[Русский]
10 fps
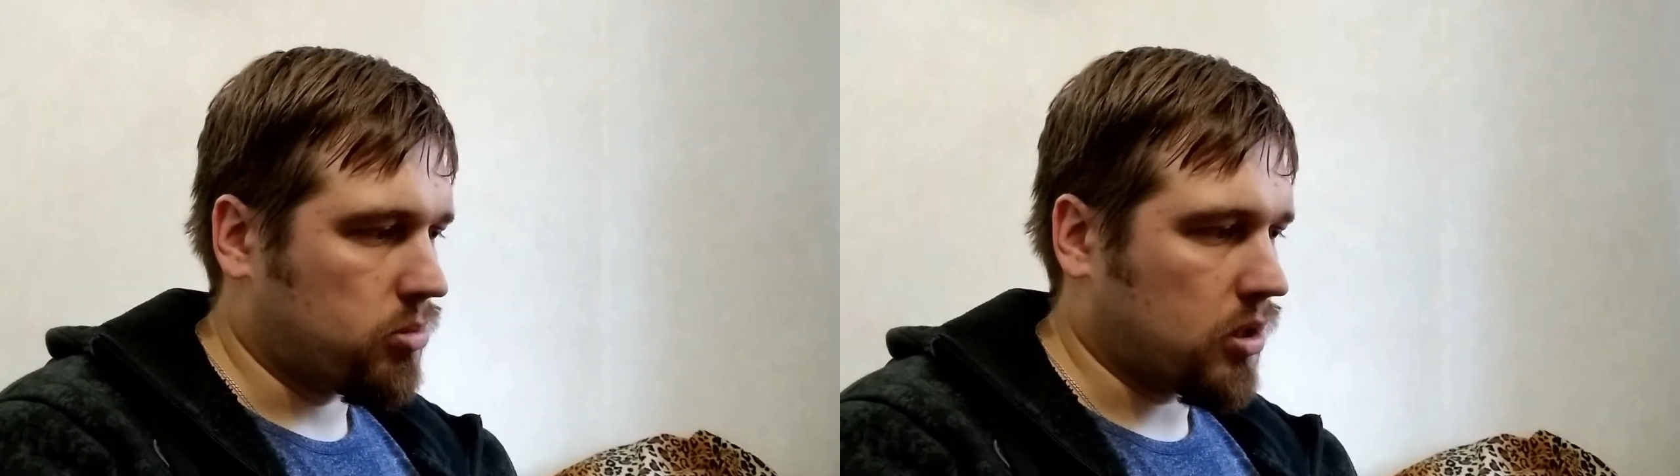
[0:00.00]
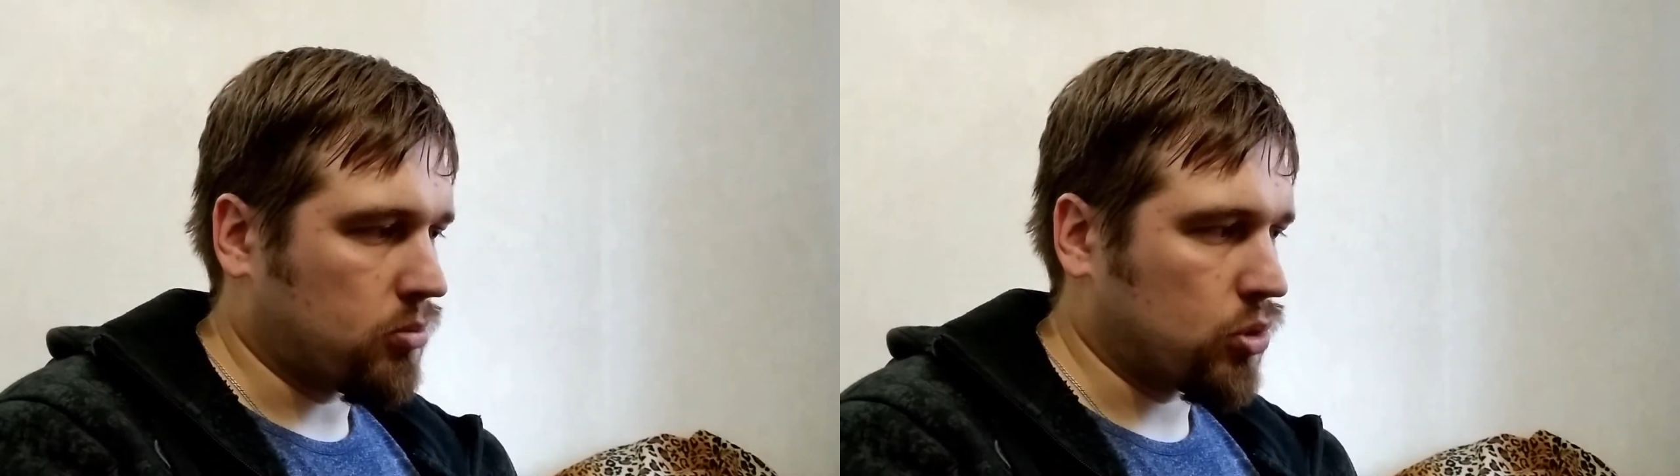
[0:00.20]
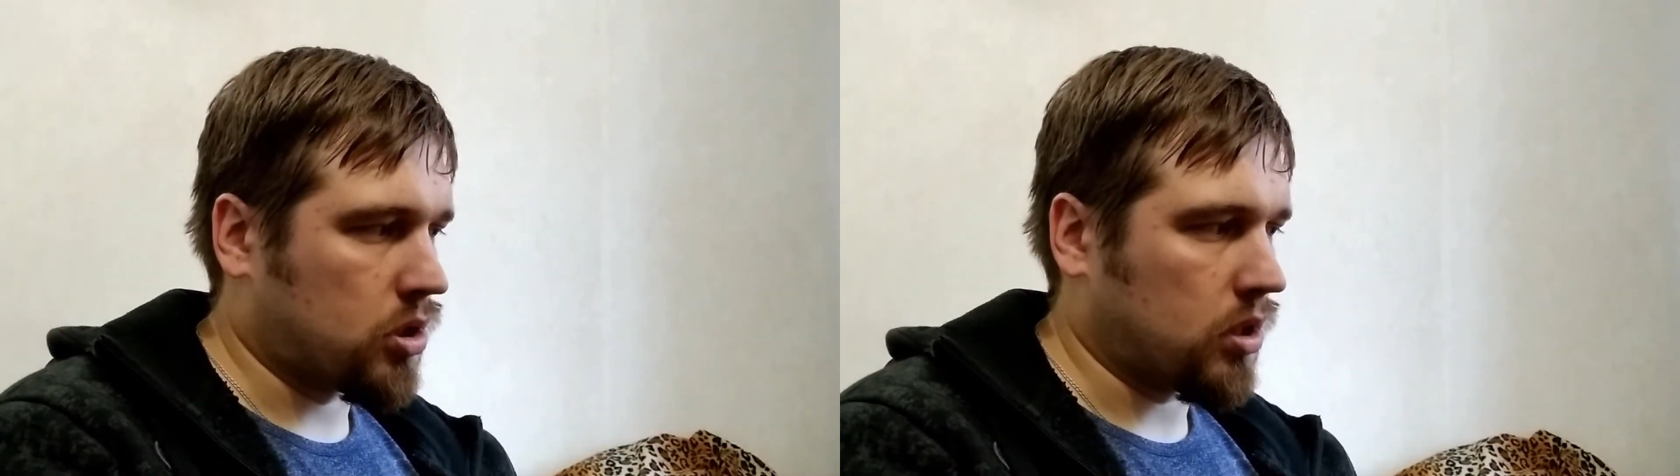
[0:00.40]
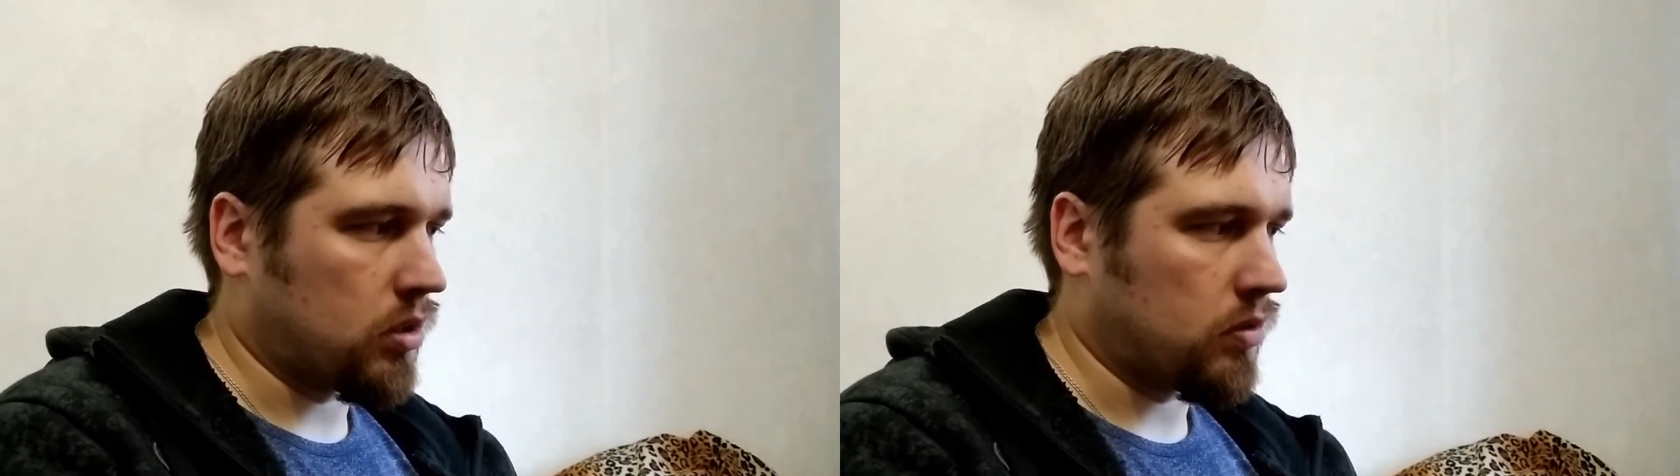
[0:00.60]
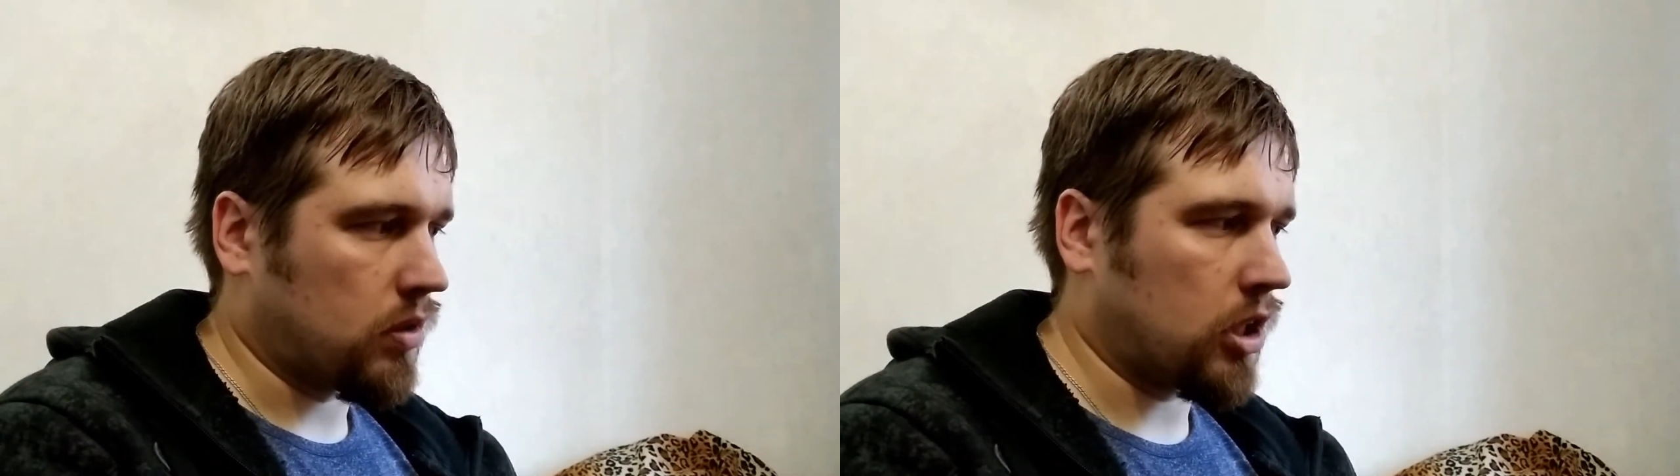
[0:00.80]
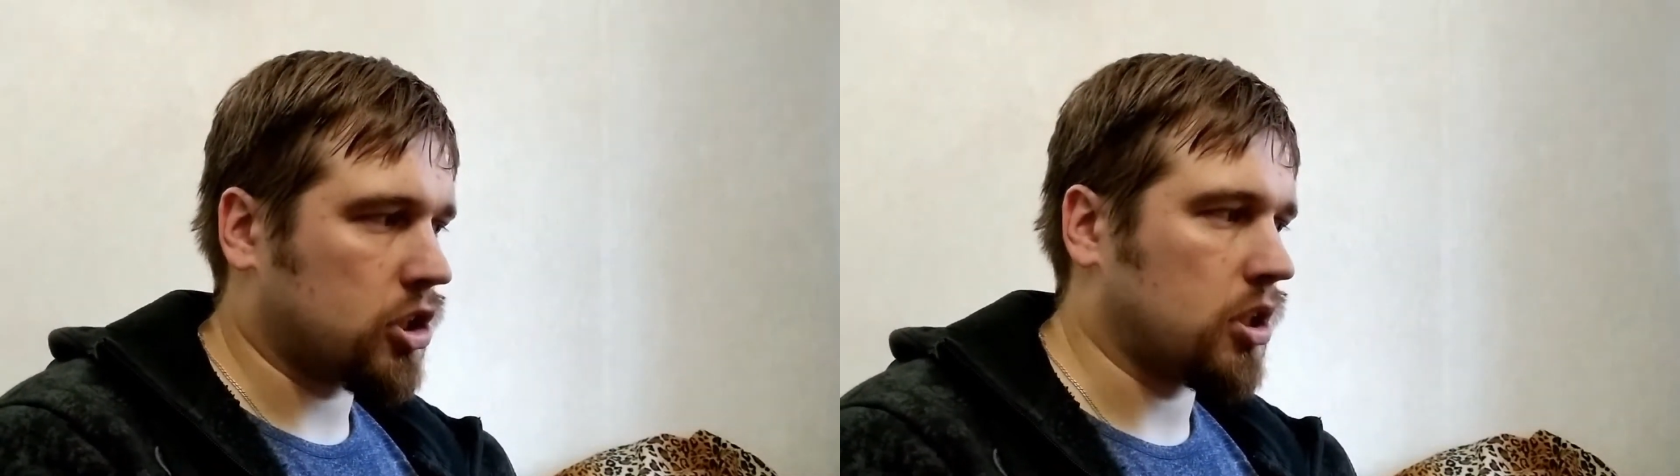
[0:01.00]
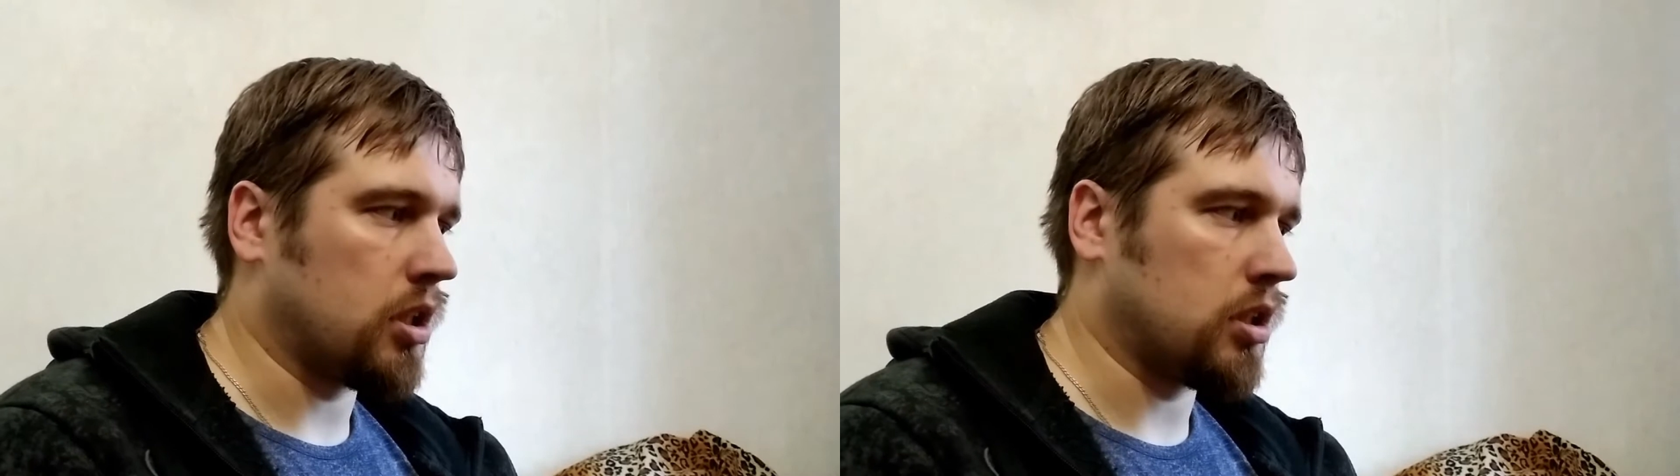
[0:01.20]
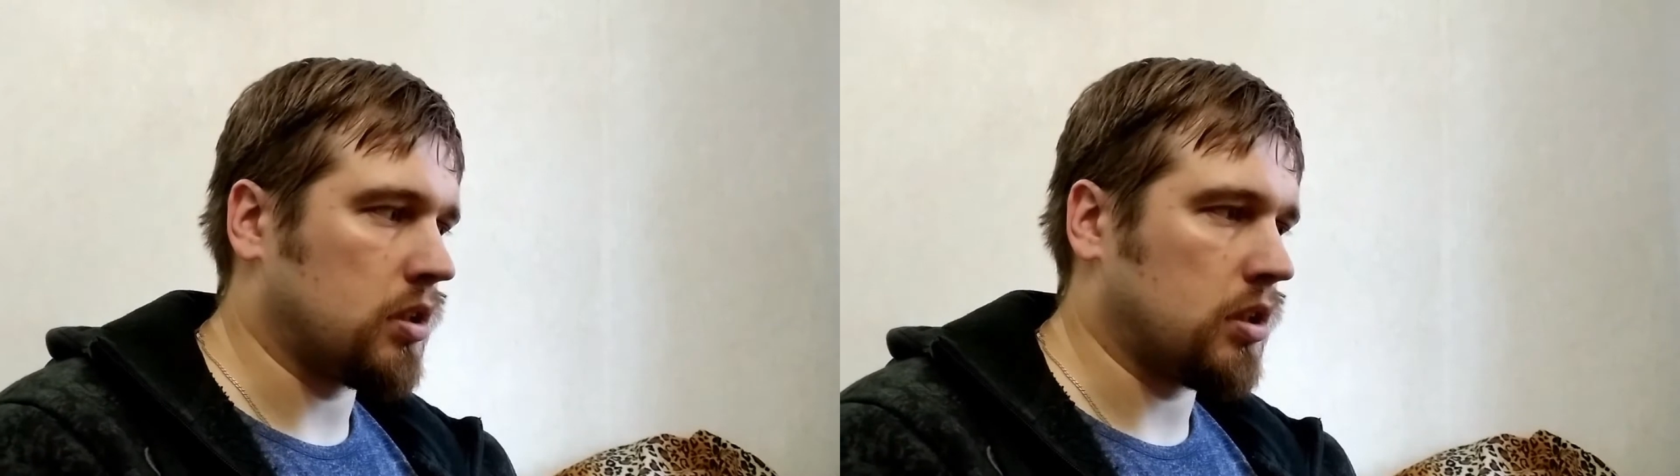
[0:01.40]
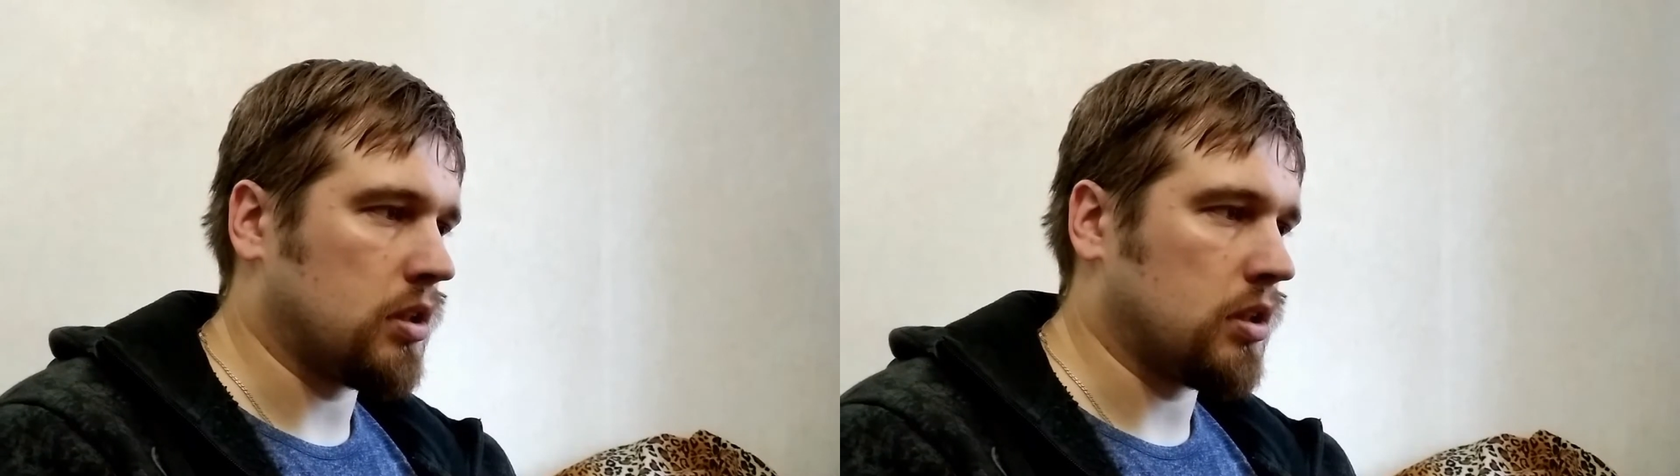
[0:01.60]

Потому что раньше